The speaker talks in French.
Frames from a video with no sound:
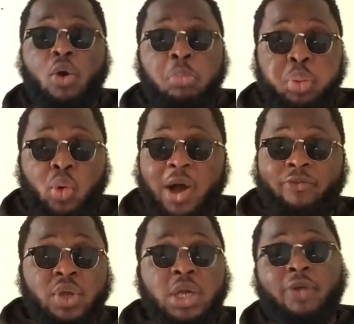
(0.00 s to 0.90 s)
On pourra
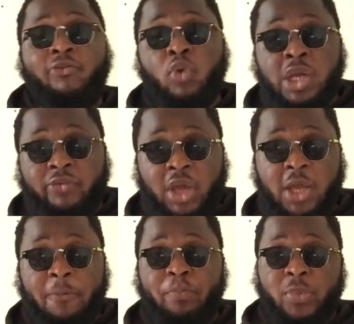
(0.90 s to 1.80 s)
venir vous
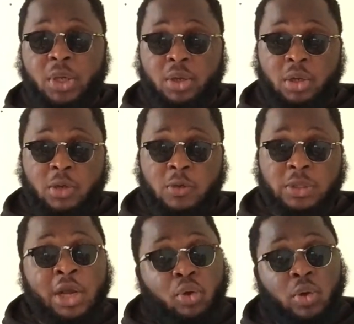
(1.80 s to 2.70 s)
livrer euh,
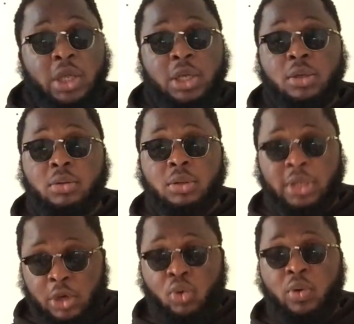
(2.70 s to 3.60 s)
des colis,
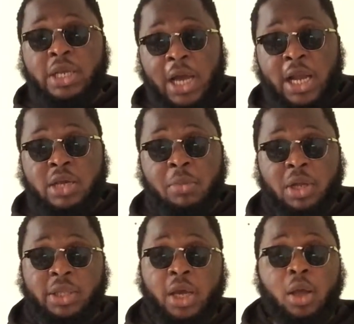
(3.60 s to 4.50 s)
des colis
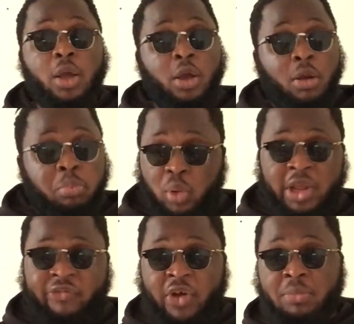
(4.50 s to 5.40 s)
alimentaires pour
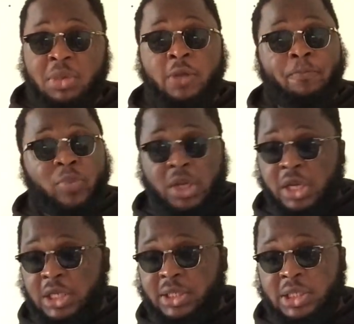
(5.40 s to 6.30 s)
les familles
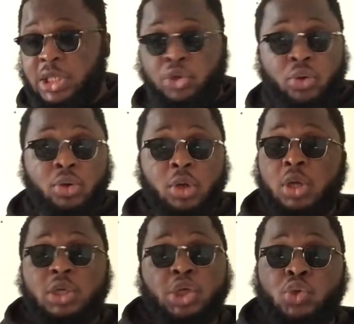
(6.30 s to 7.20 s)
nécessiteuses
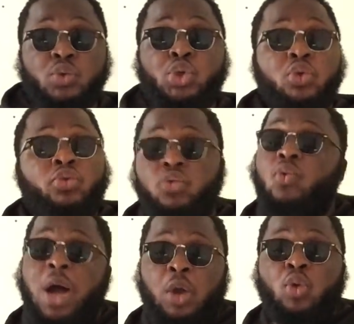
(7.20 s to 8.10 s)
qui sont
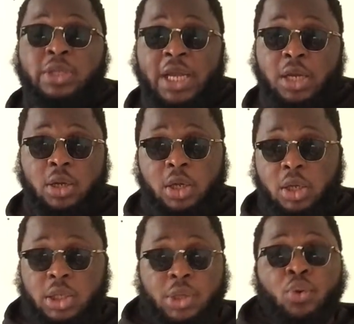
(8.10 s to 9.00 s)
surtout à l'hôtel,
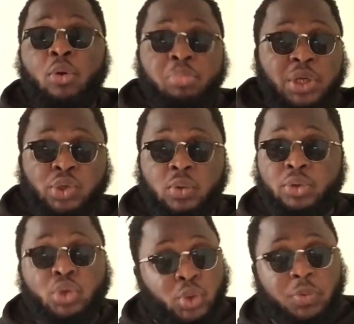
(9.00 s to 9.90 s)
qui ont
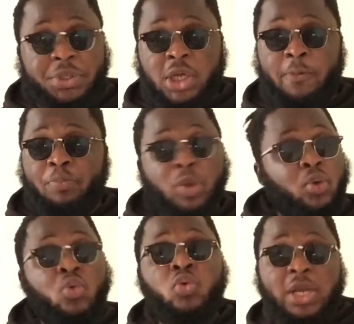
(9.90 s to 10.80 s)
besoin de soutien,
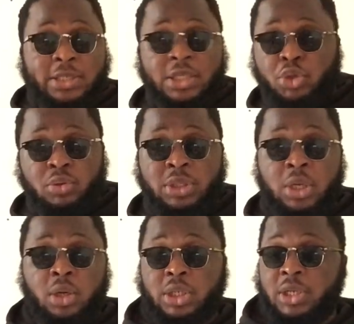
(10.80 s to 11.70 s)
ou les
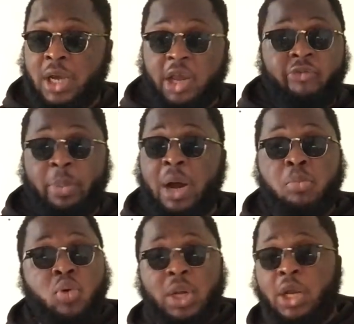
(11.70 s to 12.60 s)
étudiants qui n'arrivent pas à
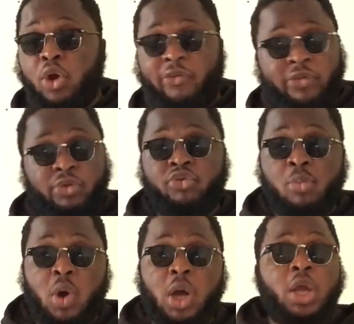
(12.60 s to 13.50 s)
boucler leur fin du
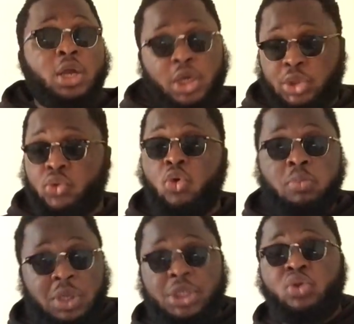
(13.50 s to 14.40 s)
mois, qui sont
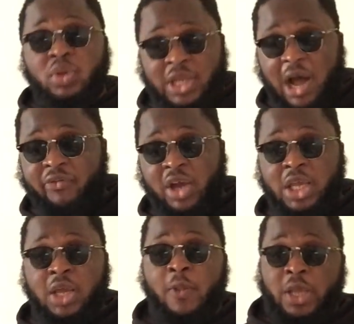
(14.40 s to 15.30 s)
obligés de
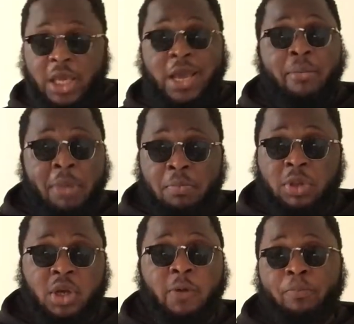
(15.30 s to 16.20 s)
travailler et en
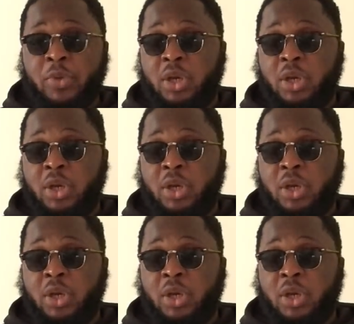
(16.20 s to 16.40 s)
même temps